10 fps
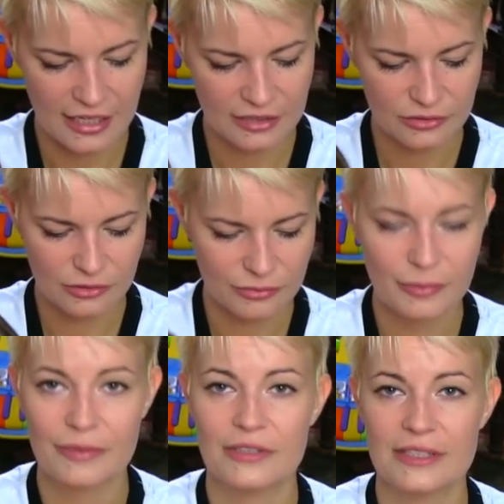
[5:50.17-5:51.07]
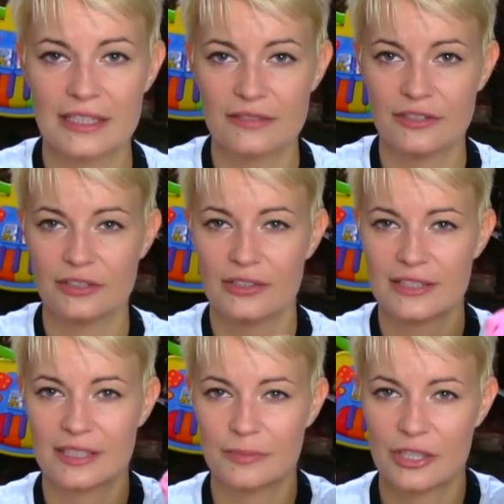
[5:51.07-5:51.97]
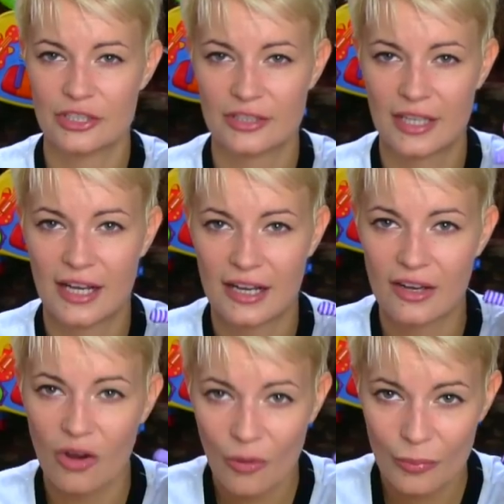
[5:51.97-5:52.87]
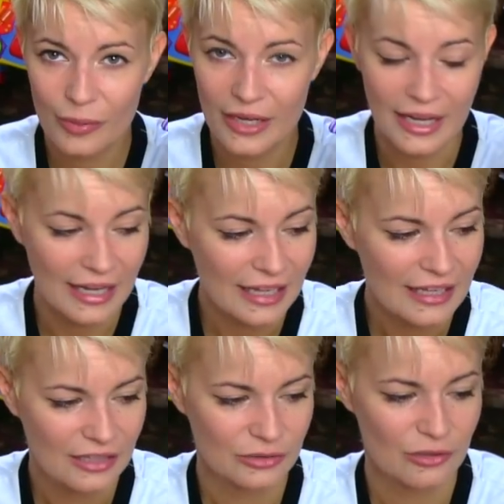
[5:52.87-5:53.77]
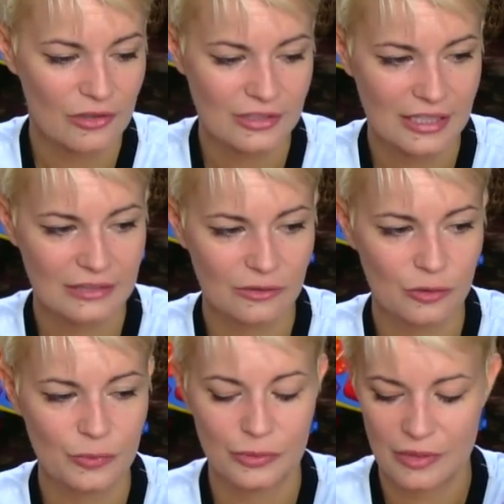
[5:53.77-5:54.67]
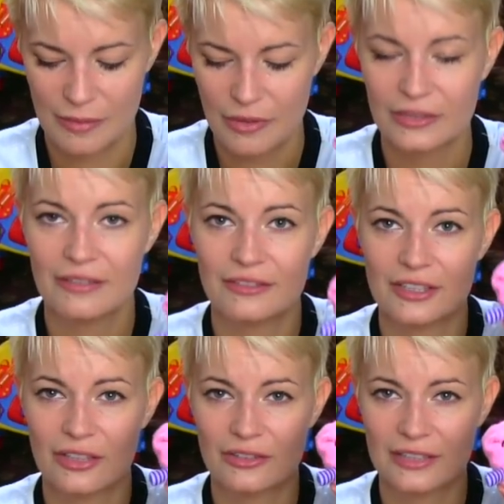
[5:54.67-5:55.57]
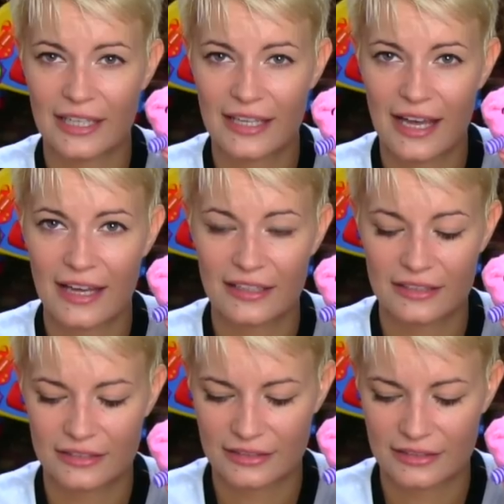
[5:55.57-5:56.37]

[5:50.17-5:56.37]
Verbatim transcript: którą mi pewnie zaraz Wiktoria zabierze, taka gąbka, którą ostatnio kupiłam. Ona wygląda jak